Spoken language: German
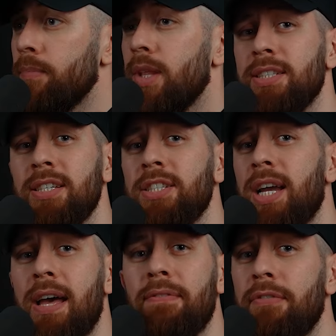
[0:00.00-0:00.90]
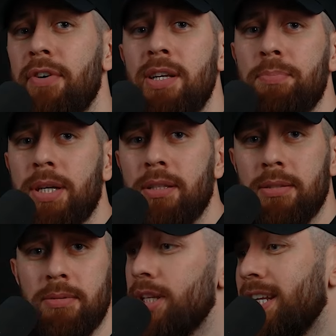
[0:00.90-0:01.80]
dass er sich einfach verliebt hat
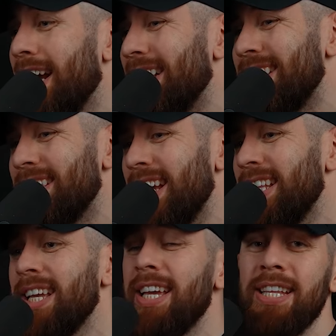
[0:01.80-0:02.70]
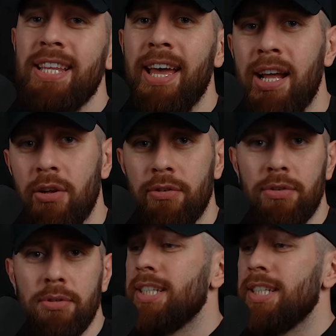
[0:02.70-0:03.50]
und dir die ganze Zeit hinterherläuft.